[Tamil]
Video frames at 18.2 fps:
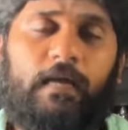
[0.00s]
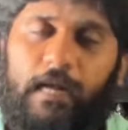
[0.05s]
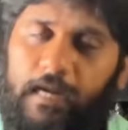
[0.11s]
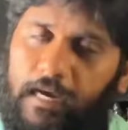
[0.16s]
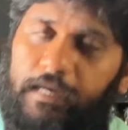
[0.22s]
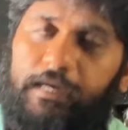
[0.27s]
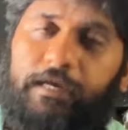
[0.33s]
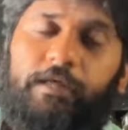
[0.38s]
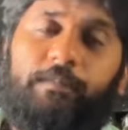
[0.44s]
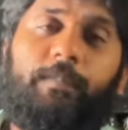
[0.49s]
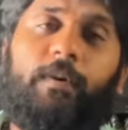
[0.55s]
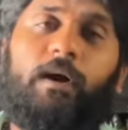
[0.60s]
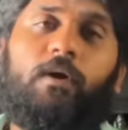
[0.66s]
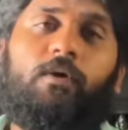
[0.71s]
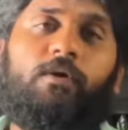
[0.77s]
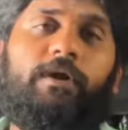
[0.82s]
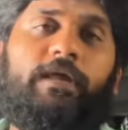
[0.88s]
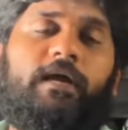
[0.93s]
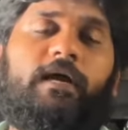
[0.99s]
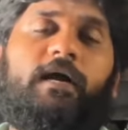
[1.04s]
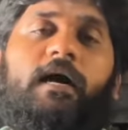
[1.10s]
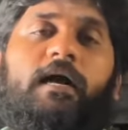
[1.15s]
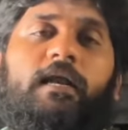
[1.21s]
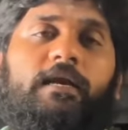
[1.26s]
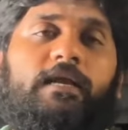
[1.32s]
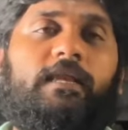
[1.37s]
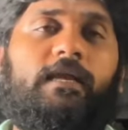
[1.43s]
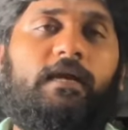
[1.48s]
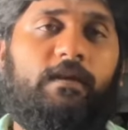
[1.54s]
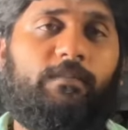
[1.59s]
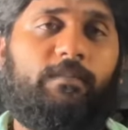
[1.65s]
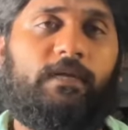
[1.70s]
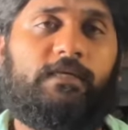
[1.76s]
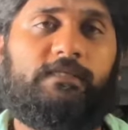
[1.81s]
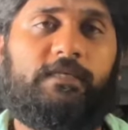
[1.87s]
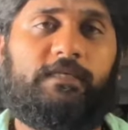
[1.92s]
கண்டிப்பாக அவருடைய காலடியில்
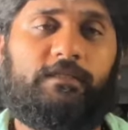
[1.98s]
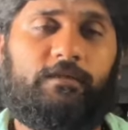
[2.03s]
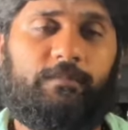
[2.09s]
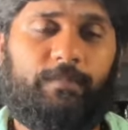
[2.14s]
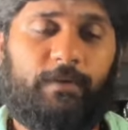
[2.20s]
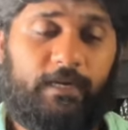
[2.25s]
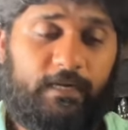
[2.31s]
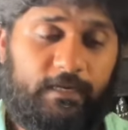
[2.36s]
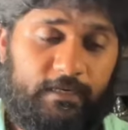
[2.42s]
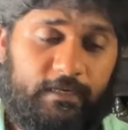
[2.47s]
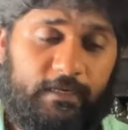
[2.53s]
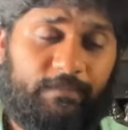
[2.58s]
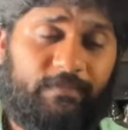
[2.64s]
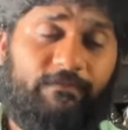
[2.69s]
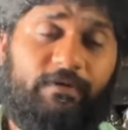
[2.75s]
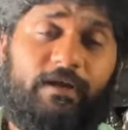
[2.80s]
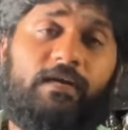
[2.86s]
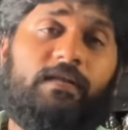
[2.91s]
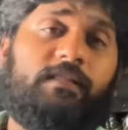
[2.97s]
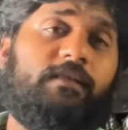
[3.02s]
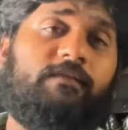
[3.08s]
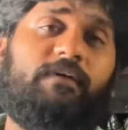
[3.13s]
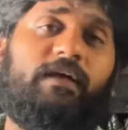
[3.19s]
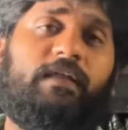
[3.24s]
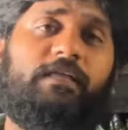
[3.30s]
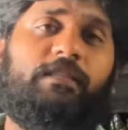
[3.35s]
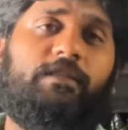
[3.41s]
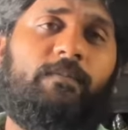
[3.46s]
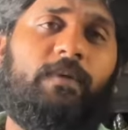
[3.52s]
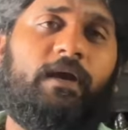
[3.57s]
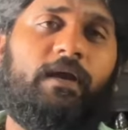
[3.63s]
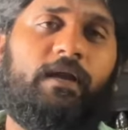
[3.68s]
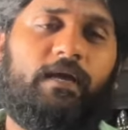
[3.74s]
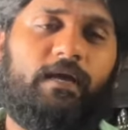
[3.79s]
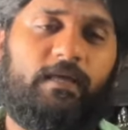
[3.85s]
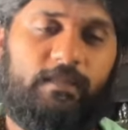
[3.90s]
நம்மளை சேர்த்துப்பார் நம்ம வேண்டுதல் வேறு எதுவுமே
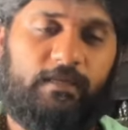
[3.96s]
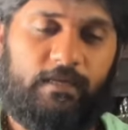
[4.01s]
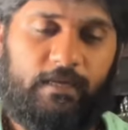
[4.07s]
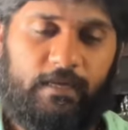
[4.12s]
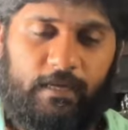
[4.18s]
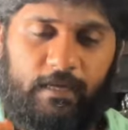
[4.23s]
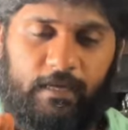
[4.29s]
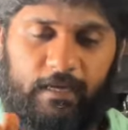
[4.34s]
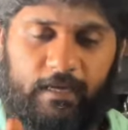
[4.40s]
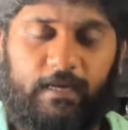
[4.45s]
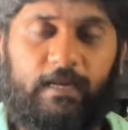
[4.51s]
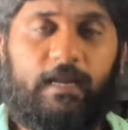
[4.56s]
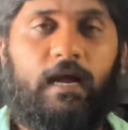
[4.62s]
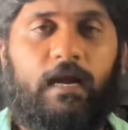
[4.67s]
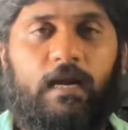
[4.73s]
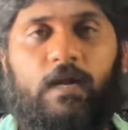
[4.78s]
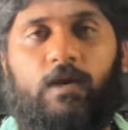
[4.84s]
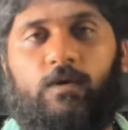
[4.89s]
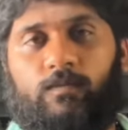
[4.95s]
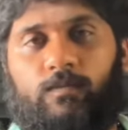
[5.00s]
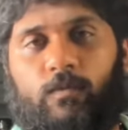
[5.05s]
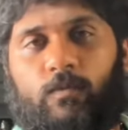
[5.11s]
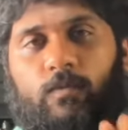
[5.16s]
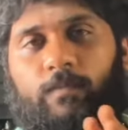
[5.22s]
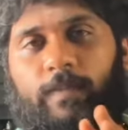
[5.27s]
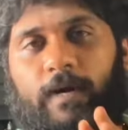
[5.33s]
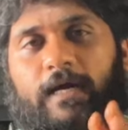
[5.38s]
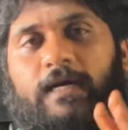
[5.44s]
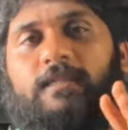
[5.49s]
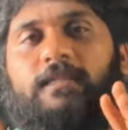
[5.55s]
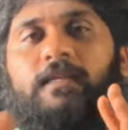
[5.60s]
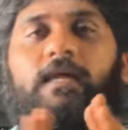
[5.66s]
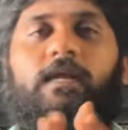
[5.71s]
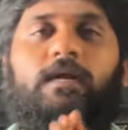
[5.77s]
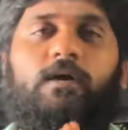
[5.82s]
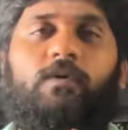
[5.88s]
கிடையாது என்னானாலும்
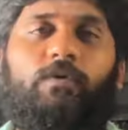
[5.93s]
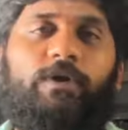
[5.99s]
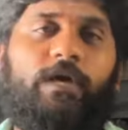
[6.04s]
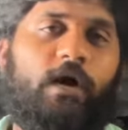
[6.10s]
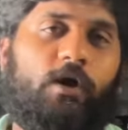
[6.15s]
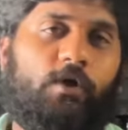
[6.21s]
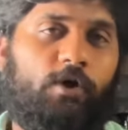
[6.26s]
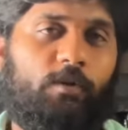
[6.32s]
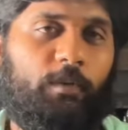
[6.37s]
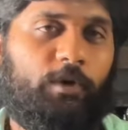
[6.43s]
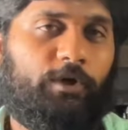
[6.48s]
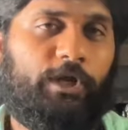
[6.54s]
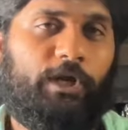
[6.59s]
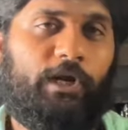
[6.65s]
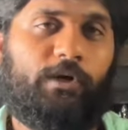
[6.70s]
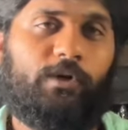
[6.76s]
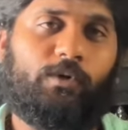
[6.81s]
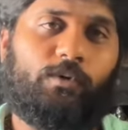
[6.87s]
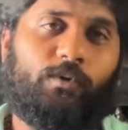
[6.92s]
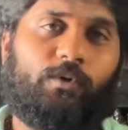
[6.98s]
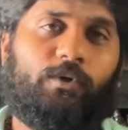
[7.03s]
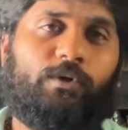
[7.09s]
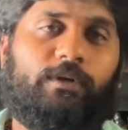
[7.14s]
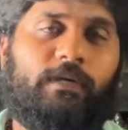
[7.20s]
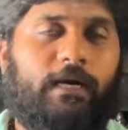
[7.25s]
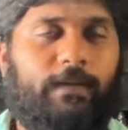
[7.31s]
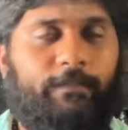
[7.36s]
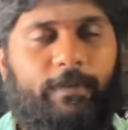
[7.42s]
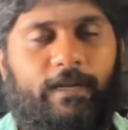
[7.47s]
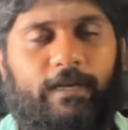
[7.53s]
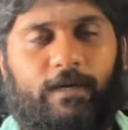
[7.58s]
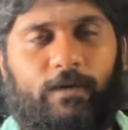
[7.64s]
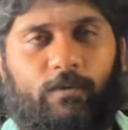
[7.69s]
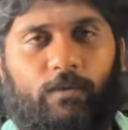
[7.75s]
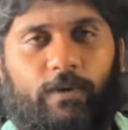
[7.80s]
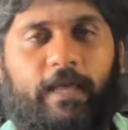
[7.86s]
பக்கத்தில் இருக்கக்கூடிய அருள் மட்டும் எனக்கு குடு
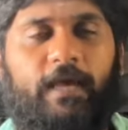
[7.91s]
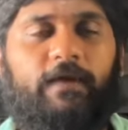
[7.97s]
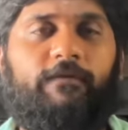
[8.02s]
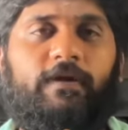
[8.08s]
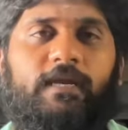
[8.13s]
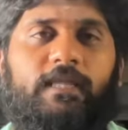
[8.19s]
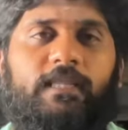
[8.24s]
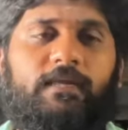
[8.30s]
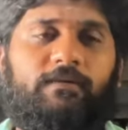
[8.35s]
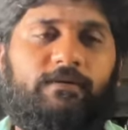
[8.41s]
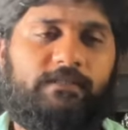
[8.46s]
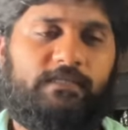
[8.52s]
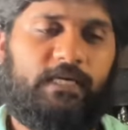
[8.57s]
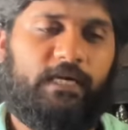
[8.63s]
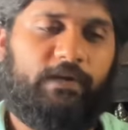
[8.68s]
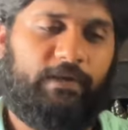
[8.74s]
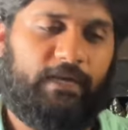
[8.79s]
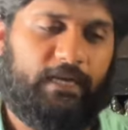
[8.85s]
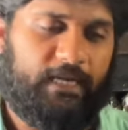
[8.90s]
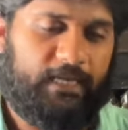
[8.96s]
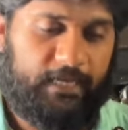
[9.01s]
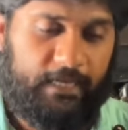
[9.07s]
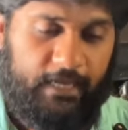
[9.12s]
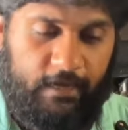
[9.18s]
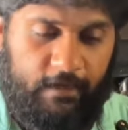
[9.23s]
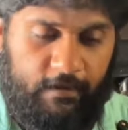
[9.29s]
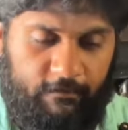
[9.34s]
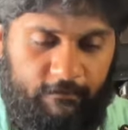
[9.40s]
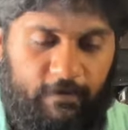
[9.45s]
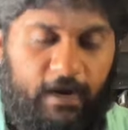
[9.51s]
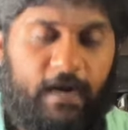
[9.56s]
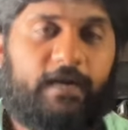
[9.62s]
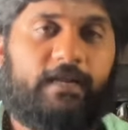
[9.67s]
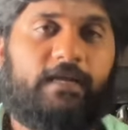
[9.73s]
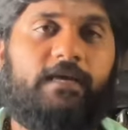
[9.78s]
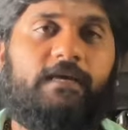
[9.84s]
அப்படின்ற ஒரே வேண்டுதல் வச்சிங்கன்னு எங்களை
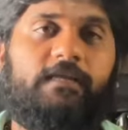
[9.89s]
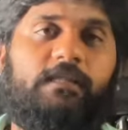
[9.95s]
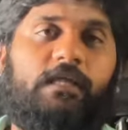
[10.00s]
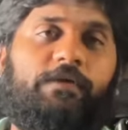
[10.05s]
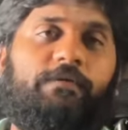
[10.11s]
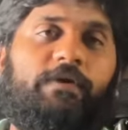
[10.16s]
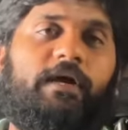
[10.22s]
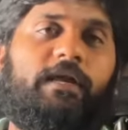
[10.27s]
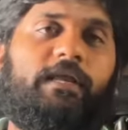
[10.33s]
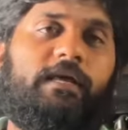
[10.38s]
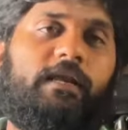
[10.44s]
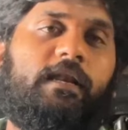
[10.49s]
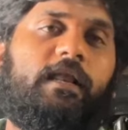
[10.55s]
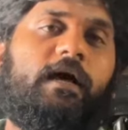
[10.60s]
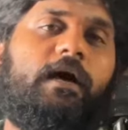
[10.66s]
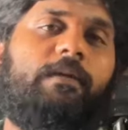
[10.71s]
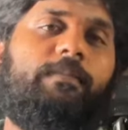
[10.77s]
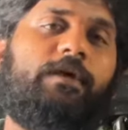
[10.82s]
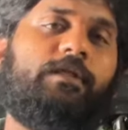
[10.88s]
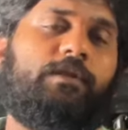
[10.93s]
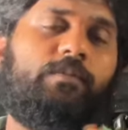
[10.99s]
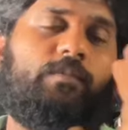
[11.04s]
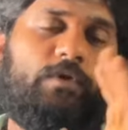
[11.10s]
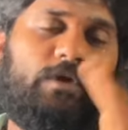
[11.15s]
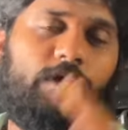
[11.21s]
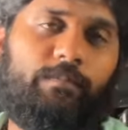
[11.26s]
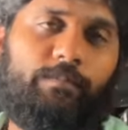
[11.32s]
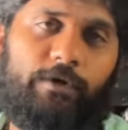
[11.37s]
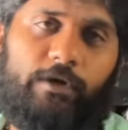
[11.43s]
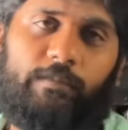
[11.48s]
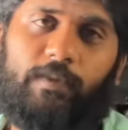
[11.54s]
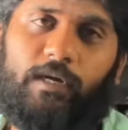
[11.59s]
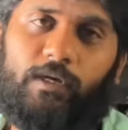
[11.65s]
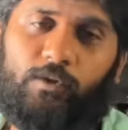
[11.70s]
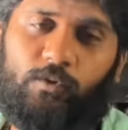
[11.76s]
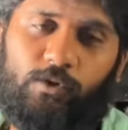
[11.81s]
வாழ்க்கைக்கு தேவையான எல்லாமே அந்த
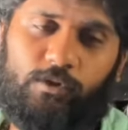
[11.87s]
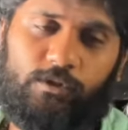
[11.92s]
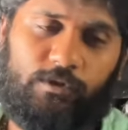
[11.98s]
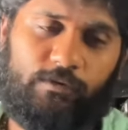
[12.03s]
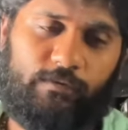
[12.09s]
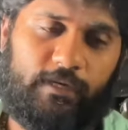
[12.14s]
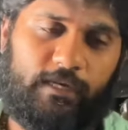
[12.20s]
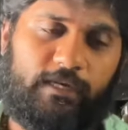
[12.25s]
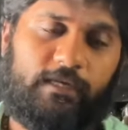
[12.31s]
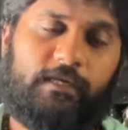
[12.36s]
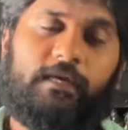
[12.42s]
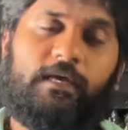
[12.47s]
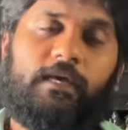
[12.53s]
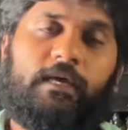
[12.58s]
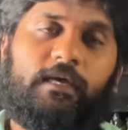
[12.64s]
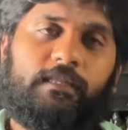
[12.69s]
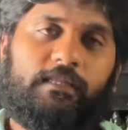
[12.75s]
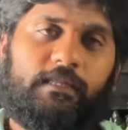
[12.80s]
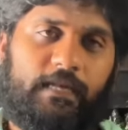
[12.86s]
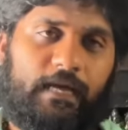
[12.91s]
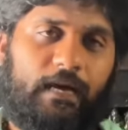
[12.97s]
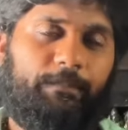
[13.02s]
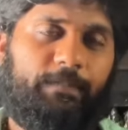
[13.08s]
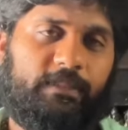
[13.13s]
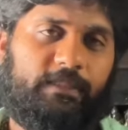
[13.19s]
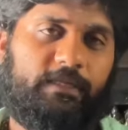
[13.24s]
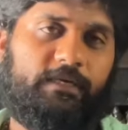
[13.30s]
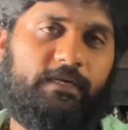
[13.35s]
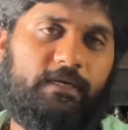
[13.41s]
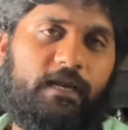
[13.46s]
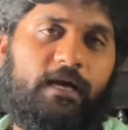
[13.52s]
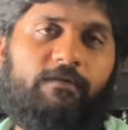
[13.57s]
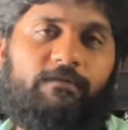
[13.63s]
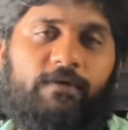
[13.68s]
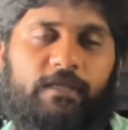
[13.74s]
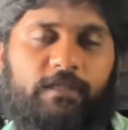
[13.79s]
முருகப்பெருமான் கொடுத்துருவார் இந்த நாற்பத்தெட்டு
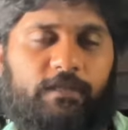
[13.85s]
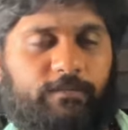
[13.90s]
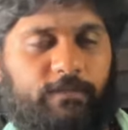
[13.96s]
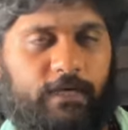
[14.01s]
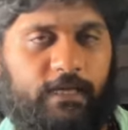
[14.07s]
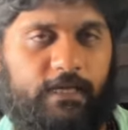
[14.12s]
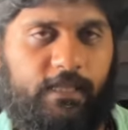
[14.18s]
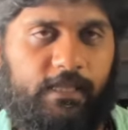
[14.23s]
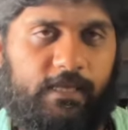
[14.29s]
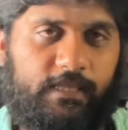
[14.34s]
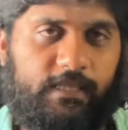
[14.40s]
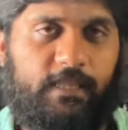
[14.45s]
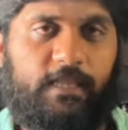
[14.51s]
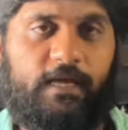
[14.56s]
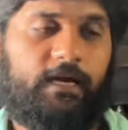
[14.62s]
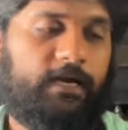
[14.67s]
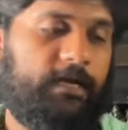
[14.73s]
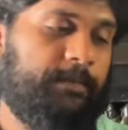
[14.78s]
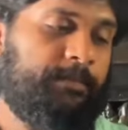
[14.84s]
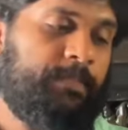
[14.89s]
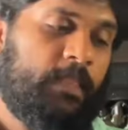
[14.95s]
நாள் விரதம்ன்றது இதுதாங்க